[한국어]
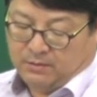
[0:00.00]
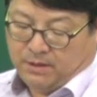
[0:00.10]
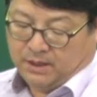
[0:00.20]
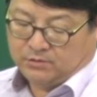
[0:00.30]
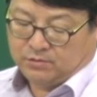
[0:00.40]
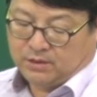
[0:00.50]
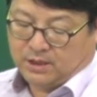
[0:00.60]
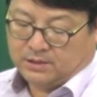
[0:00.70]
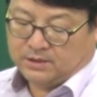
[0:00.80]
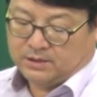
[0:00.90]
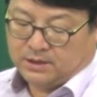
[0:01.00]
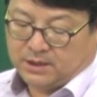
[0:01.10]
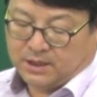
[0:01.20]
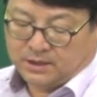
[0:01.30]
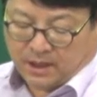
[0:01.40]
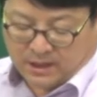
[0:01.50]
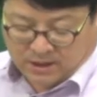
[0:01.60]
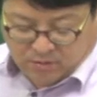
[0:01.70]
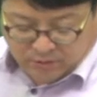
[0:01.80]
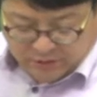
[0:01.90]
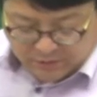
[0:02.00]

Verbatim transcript: 매수 당시 을에게 대리권이